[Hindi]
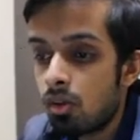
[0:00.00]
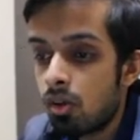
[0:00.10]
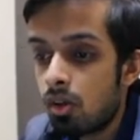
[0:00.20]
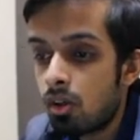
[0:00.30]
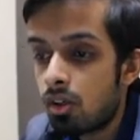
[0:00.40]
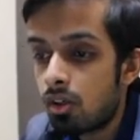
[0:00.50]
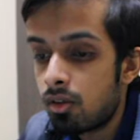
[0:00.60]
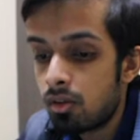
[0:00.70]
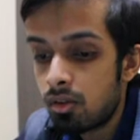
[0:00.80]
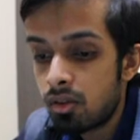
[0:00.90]
और
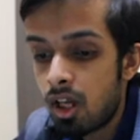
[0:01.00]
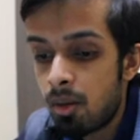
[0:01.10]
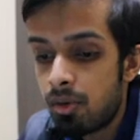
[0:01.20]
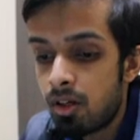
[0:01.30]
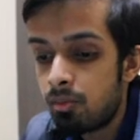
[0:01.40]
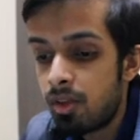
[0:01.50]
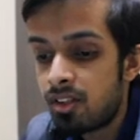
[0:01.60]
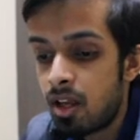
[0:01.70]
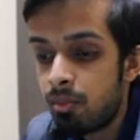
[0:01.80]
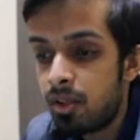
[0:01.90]
यहाँ पर हम
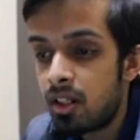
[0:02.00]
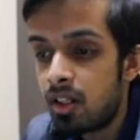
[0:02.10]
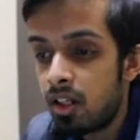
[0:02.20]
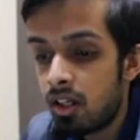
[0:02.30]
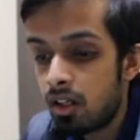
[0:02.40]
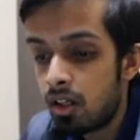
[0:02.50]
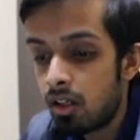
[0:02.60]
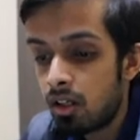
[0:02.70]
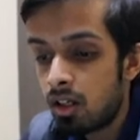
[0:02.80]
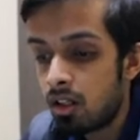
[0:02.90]
एग्जाम्पल के लिए
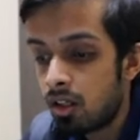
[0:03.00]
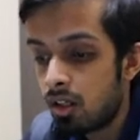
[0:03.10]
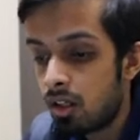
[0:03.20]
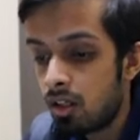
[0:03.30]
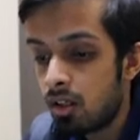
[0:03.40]
कर देंगे